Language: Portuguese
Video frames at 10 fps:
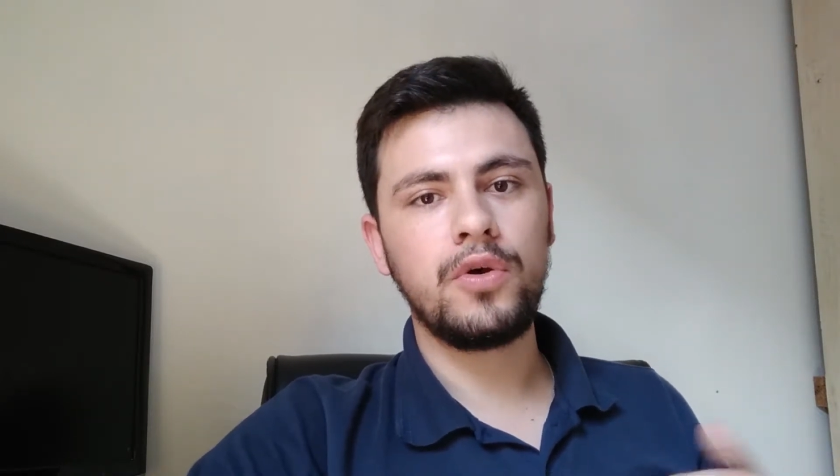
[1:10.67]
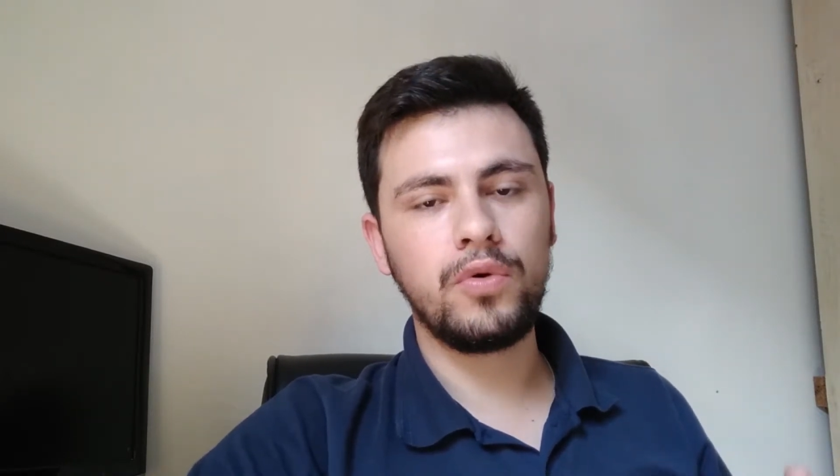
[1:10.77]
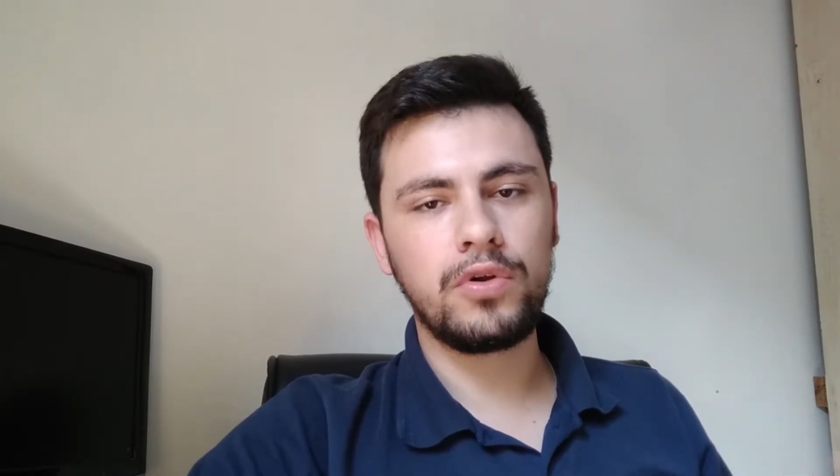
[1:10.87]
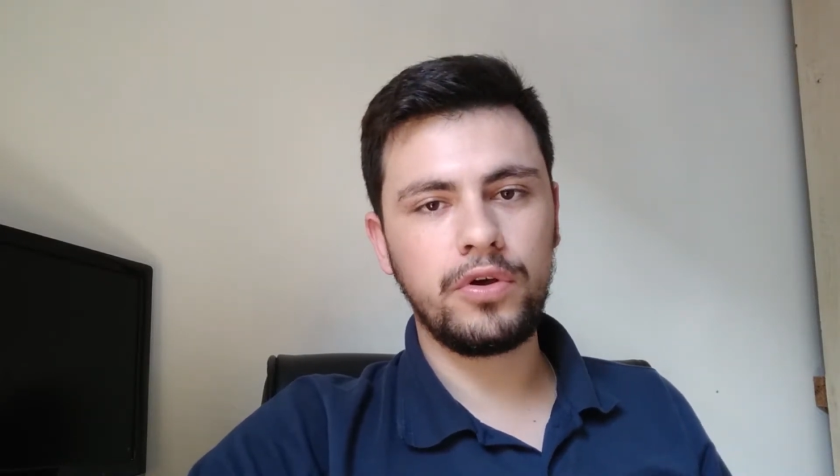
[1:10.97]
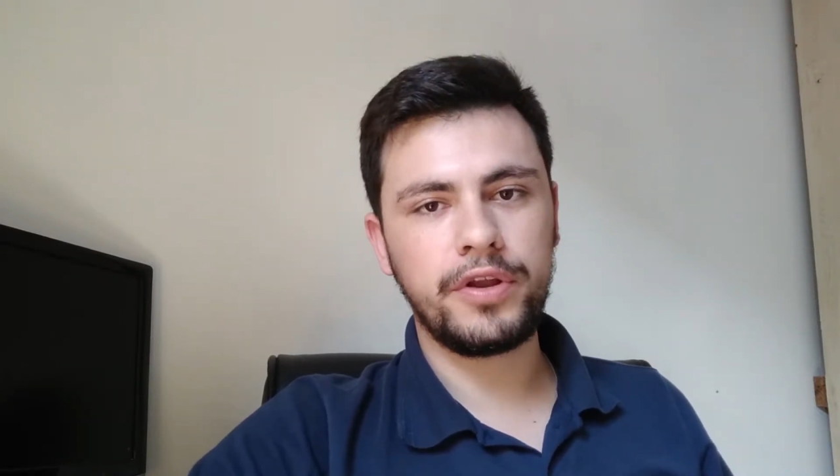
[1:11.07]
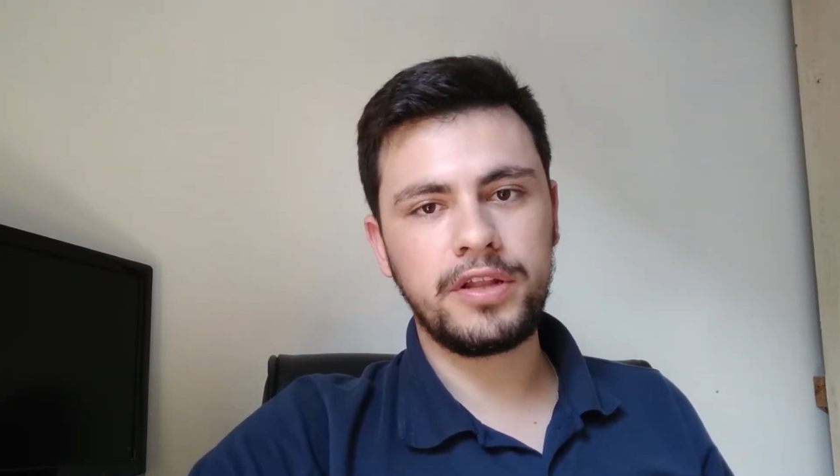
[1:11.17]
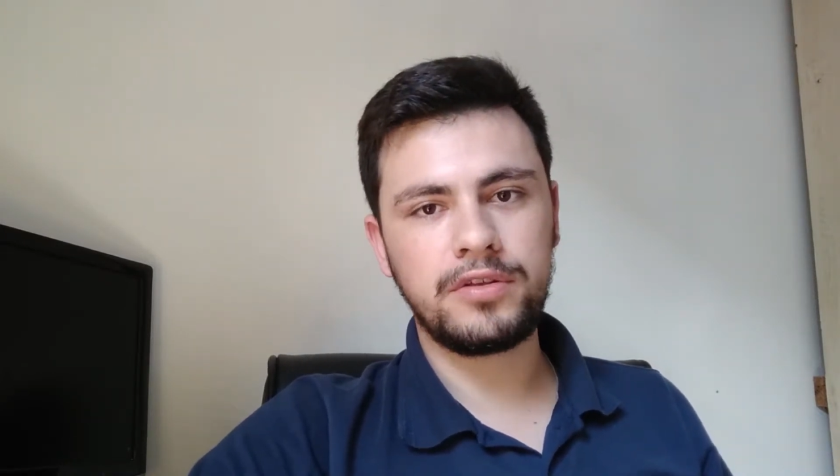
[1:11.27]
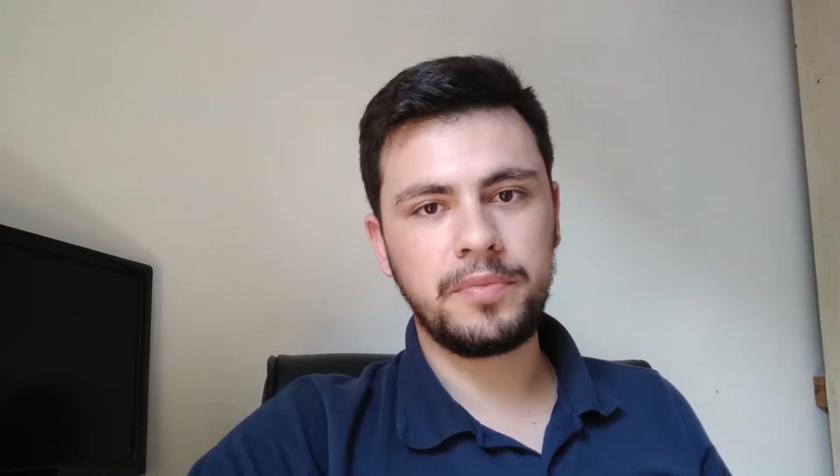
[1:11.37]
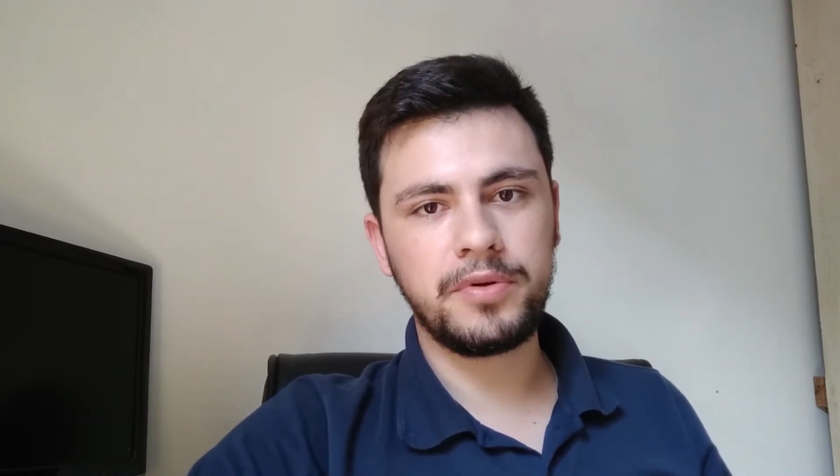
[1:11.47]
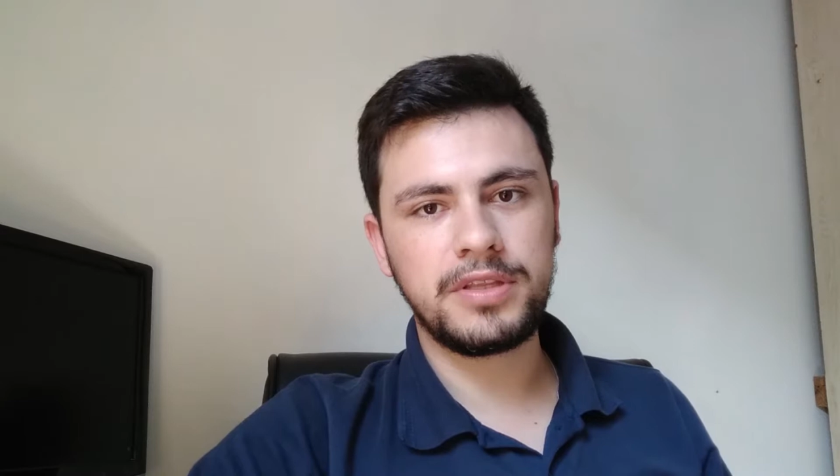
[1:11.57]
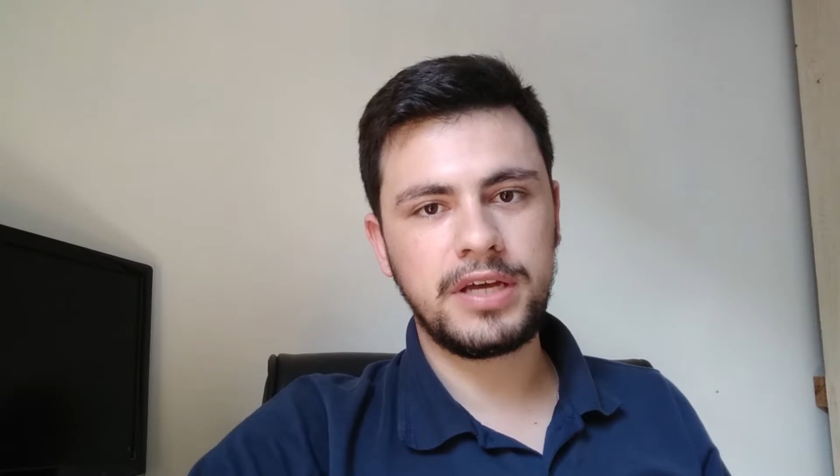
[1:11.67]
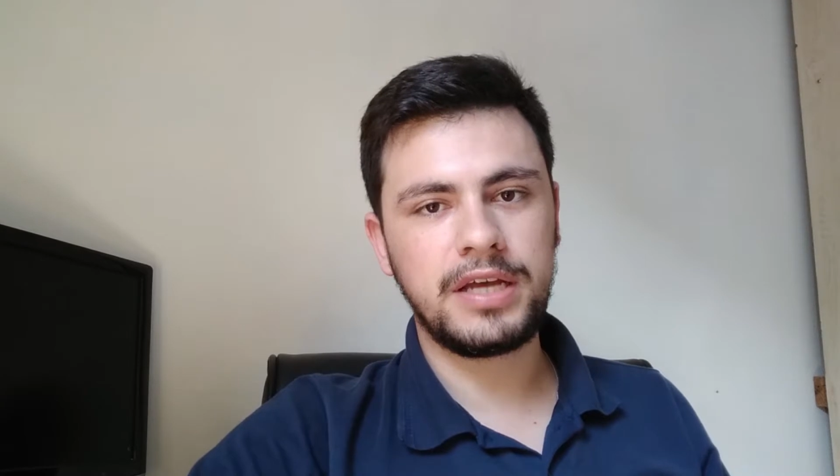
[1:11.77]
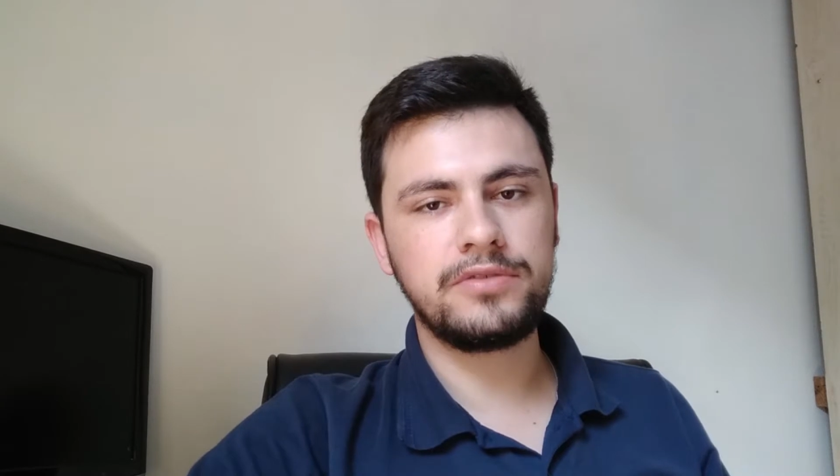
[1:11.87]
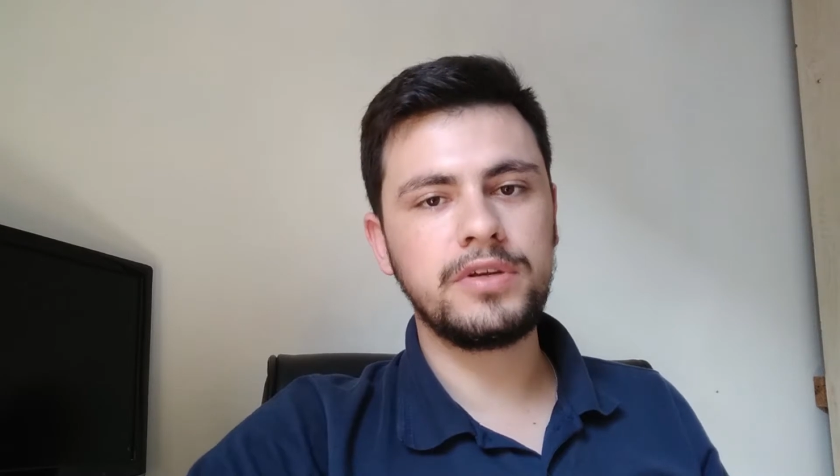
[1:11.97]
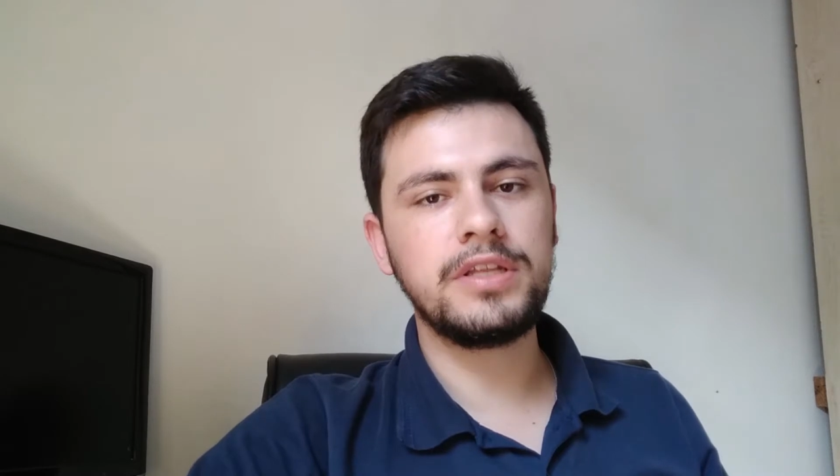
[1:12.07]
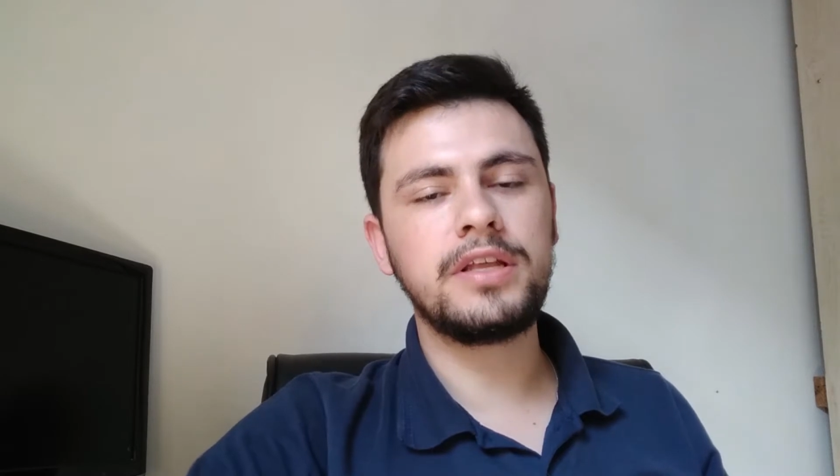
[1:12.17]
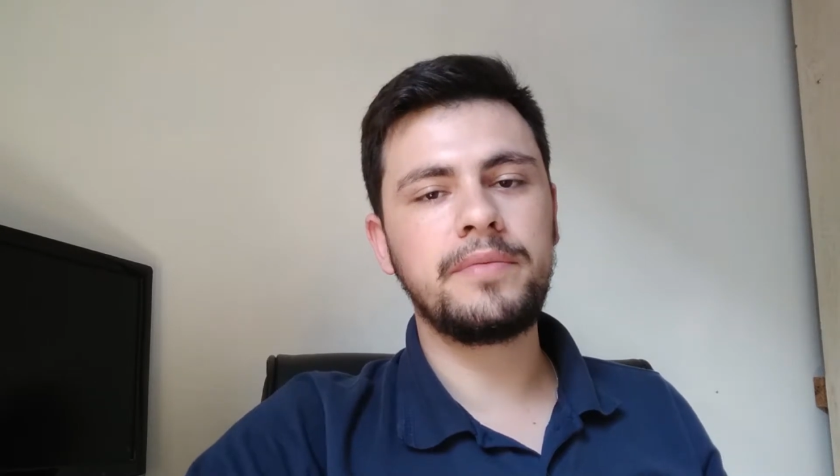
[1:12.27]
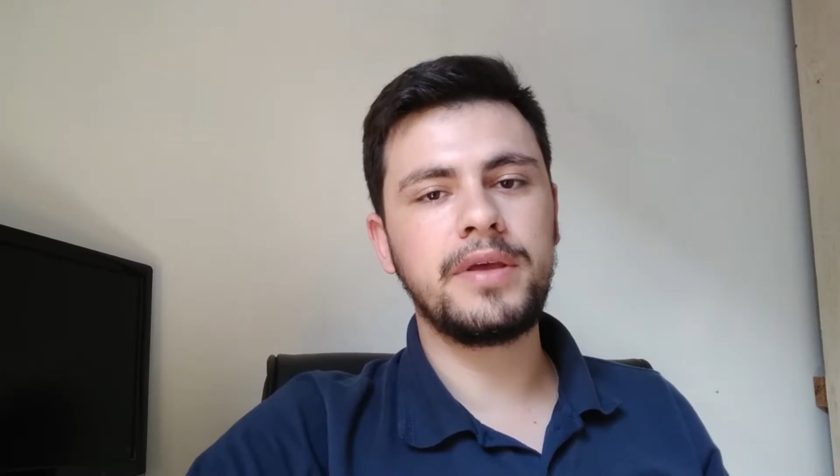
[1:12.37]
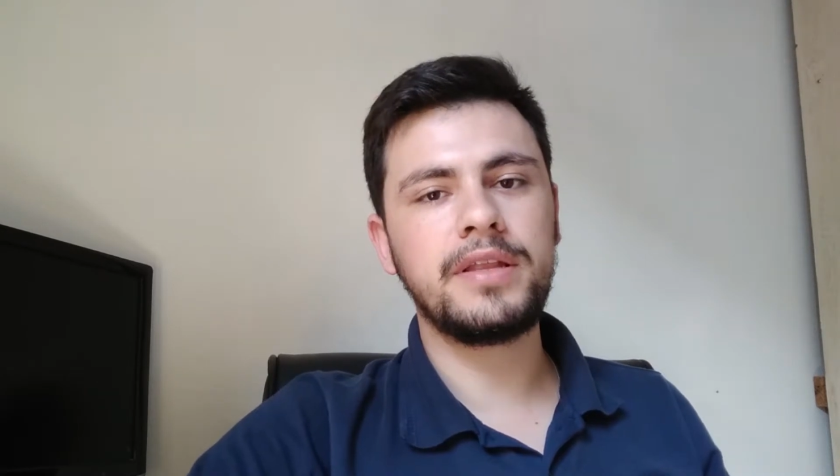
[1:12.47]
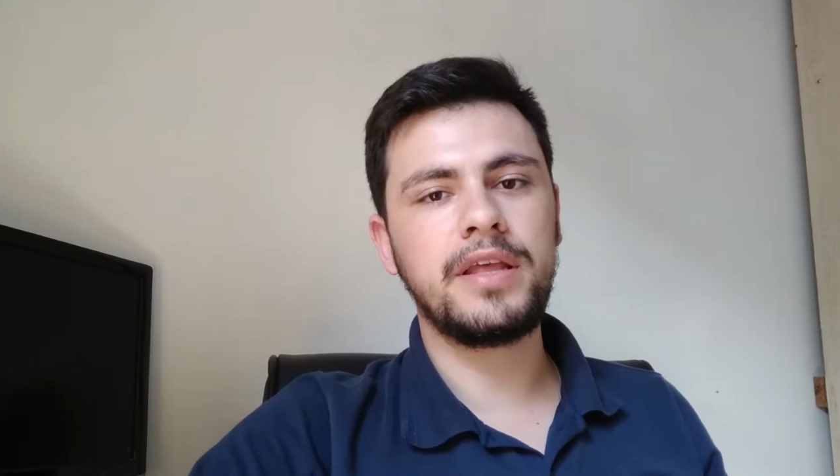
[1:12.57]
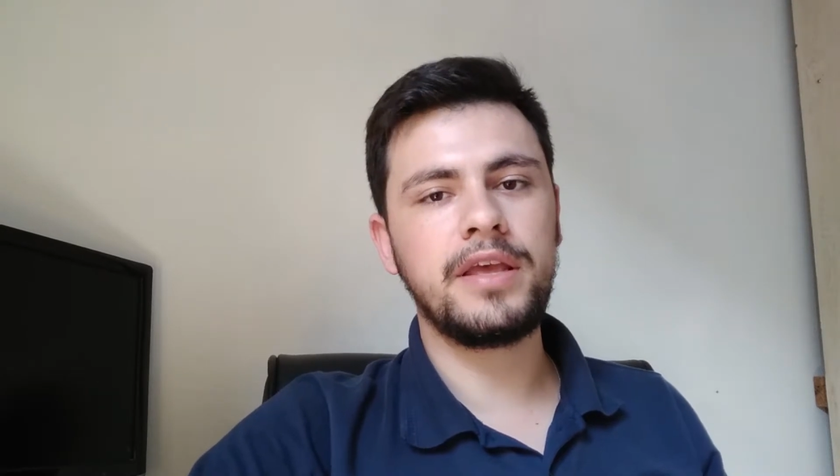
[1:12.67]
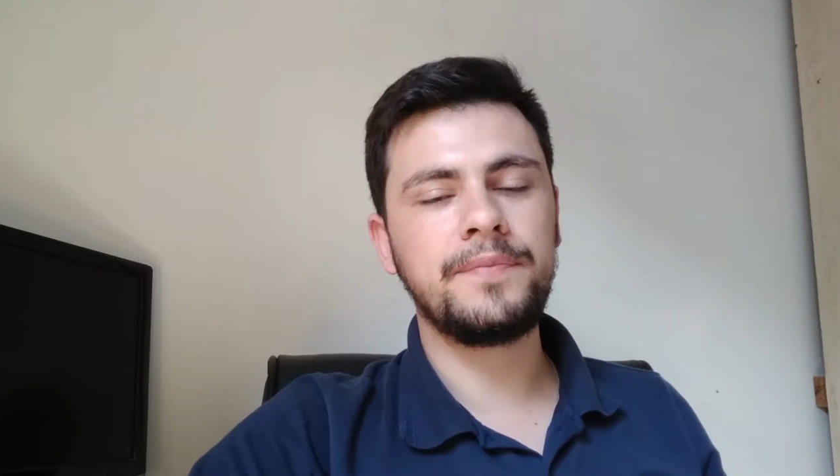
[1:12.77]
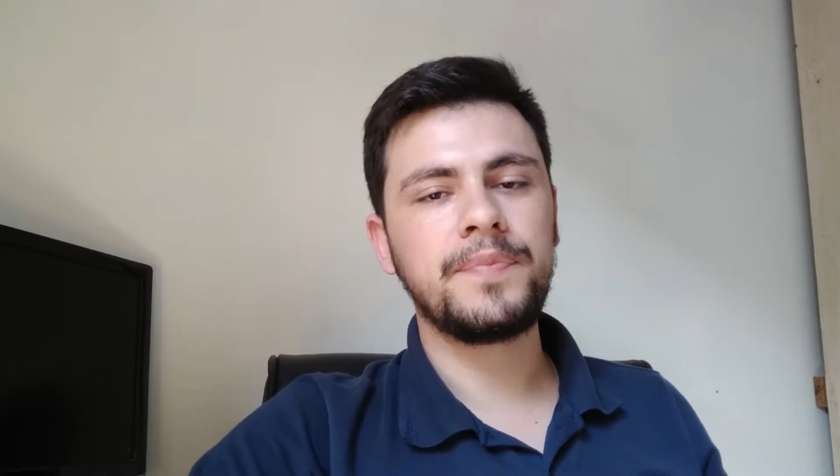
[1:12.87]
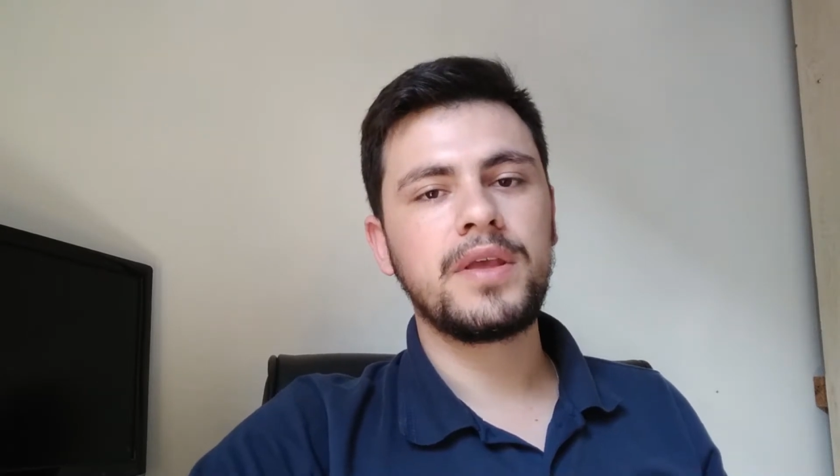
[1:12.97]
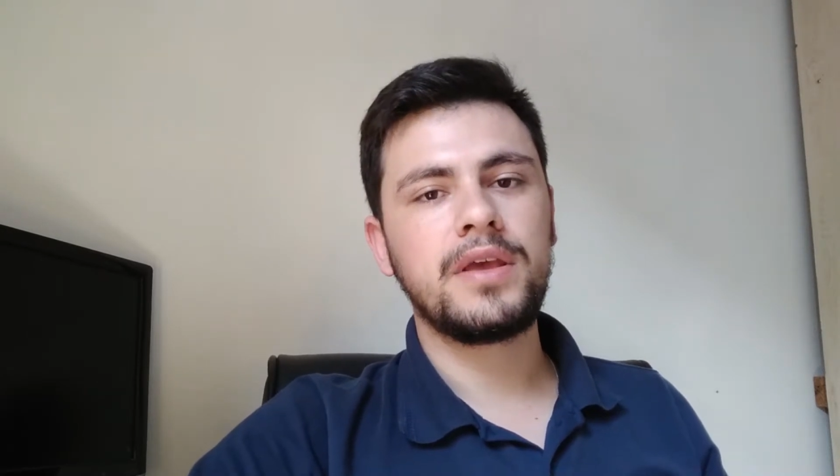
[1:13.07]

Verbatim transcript: o cloreto de potássio e também tem